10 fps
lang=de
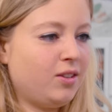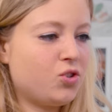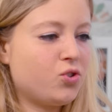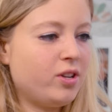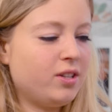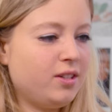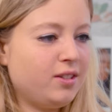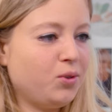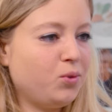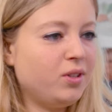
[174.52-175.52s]
Geschüttelt,
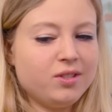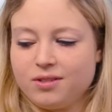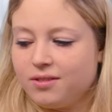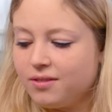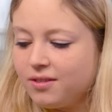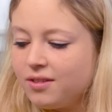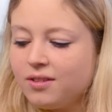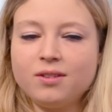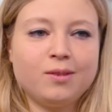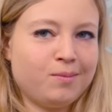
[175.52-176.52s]
nicht gerührt.
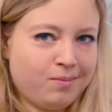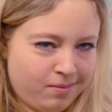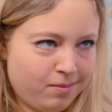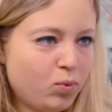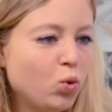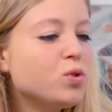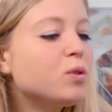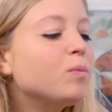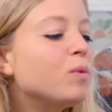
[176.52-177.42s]
Prost.